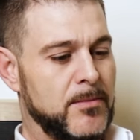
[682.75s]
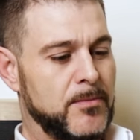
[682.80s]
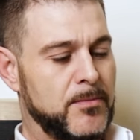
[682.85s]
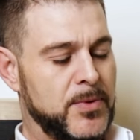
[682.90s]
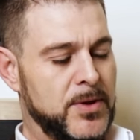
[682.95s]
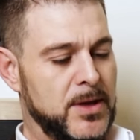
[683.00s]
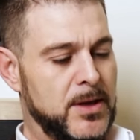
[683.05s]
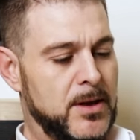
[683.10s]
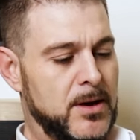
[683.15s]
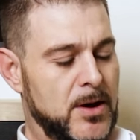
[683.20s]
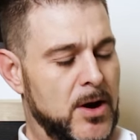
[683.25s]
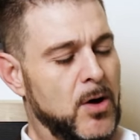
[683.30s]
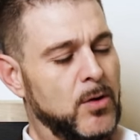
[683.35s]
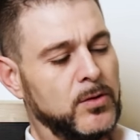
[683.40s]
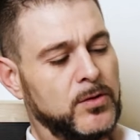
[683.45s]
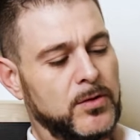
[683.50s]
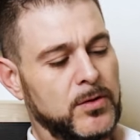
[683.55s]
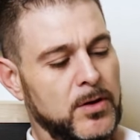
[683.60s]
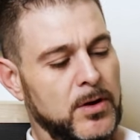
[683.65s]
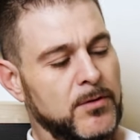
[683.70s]
Puis
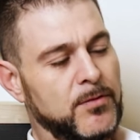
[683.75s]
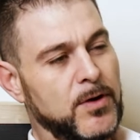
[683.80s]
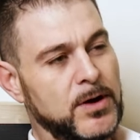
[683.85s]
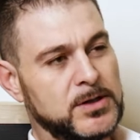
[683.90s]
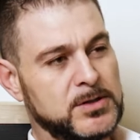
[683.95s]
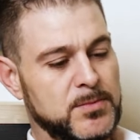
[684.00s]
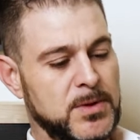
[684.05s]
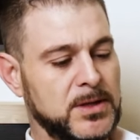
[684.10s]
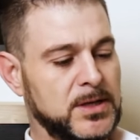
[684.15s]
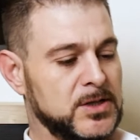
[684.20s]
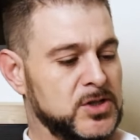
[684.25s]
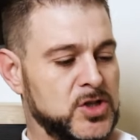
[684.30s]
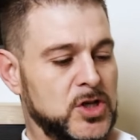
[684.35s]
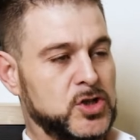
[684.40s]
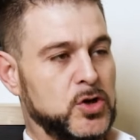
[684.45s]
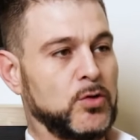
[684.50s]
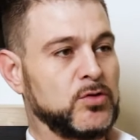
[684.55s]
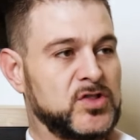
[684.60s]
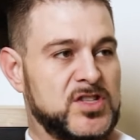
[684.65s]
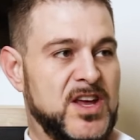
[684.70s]
l'autre, une fois que tu maîtrises ça,
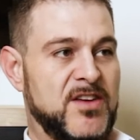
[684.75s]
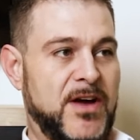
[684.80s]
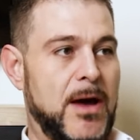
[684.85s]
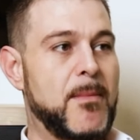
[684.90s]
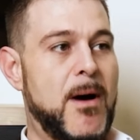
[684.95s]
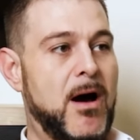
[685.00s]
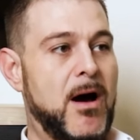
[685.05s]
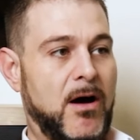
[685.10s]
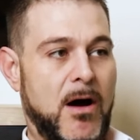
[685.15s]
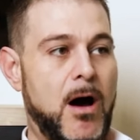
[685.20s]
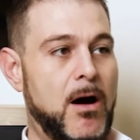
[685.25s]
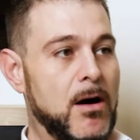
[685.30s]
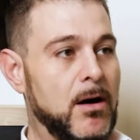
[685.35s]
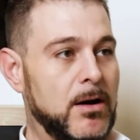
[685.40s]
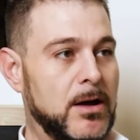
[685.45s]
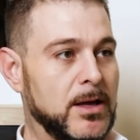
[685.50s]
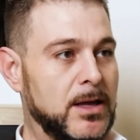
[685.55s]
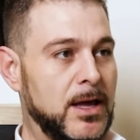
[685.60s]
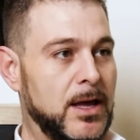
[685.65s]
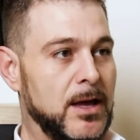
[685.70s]
chose qui est vraiment rare,
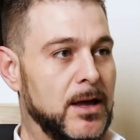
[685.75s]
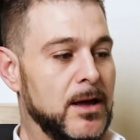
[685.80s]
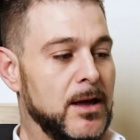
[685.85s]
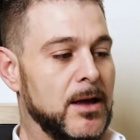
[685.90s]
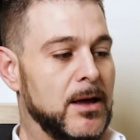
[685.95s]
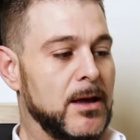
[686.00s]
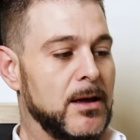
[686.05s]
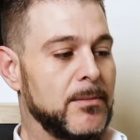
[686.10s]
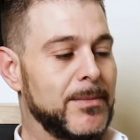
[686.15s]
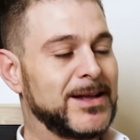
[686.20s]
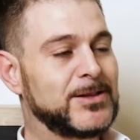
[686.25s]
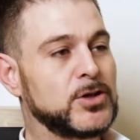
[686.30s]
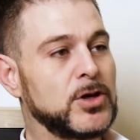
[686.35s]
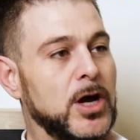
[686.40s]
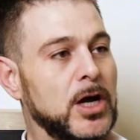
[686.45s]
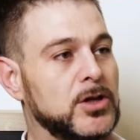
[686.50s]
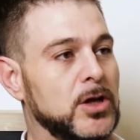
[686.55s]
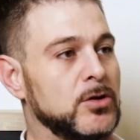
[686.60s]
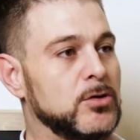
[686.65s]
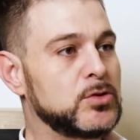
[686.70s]
OK? mais tu le
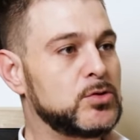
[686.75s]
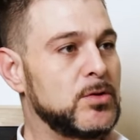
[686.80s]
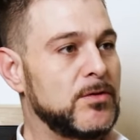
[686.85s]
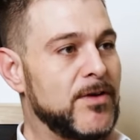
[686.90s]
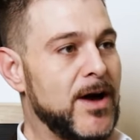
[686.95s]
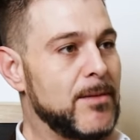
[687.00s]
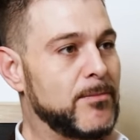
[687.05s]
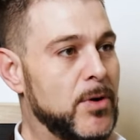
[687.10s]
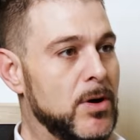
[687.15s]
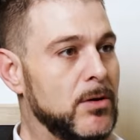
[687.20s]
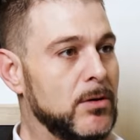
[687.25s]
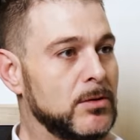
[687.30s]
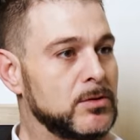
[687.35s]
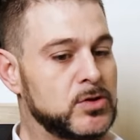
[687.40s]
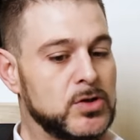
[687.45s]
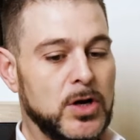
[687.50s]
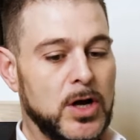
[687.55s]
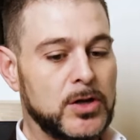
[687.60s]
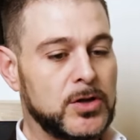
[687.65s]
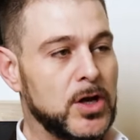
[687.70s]
redonnes au suivant, bro.
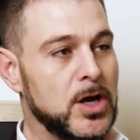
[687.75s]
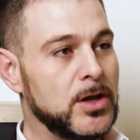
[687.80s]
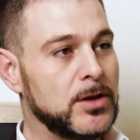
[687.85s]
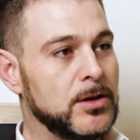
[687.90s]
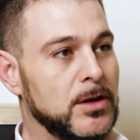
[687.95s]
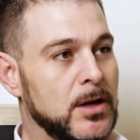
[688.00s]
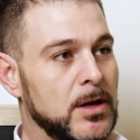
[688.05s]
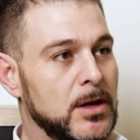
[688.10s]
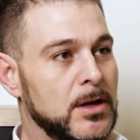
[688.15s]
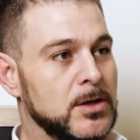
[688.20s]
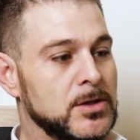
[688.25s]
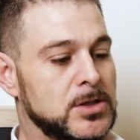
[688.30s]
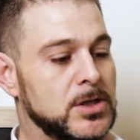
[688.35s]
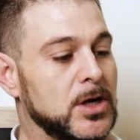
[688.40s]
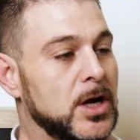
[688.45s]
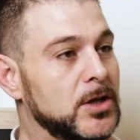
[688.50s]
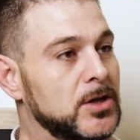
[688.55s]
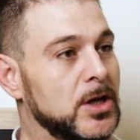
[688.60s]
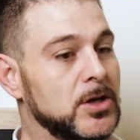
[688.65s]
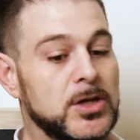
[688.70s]
Tu le redonnes. Tu le
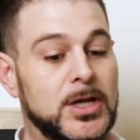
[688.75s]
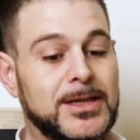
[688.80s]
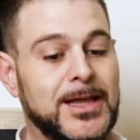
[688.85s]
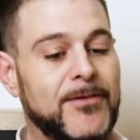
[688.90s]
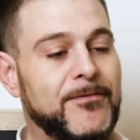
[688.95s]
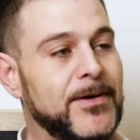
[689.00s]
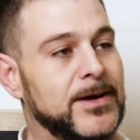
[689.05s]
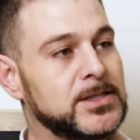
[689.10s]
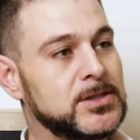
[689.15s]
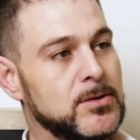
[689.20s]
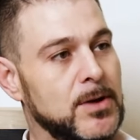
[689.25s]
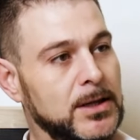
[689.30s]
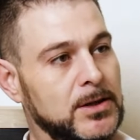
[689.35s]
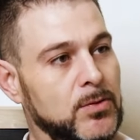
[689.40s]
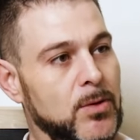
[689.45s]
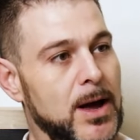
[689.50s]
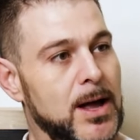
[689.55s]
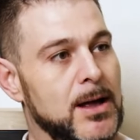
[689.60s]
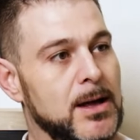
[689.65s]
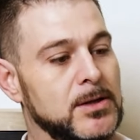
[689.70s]
redonnes de ta façon à
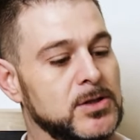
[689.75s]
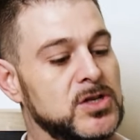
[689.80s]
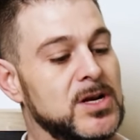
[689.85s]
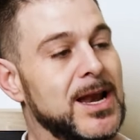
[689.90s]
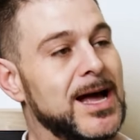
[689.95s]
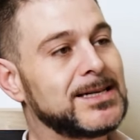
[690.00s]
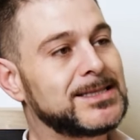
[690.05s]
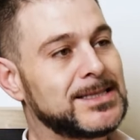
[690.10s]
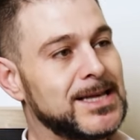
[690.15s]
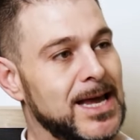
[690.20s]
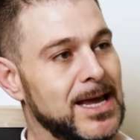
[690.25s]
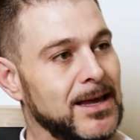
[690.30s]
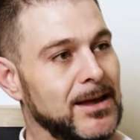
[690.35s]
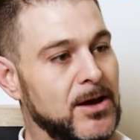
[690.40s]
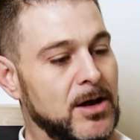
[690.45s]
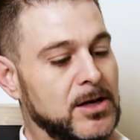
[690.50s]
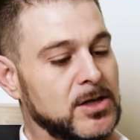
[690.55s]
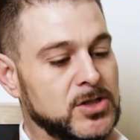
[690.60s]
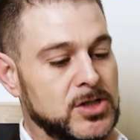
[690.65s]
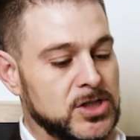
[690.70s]
toi. Tu l'enseignes.
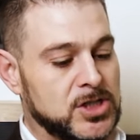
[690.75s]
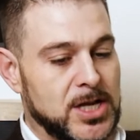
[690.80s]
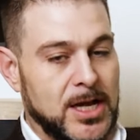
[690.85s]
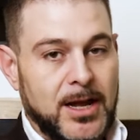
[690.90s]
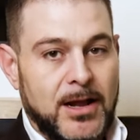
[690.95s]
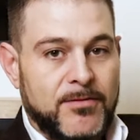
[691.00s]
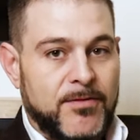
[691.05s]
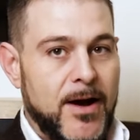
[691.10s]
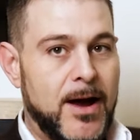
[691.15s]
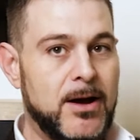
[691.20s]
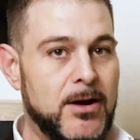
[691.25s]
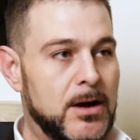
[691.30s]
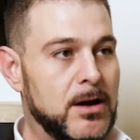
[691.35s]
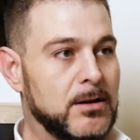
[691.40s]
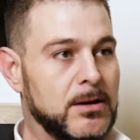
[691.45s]
Qu'est-ce que je suis en train de faire là?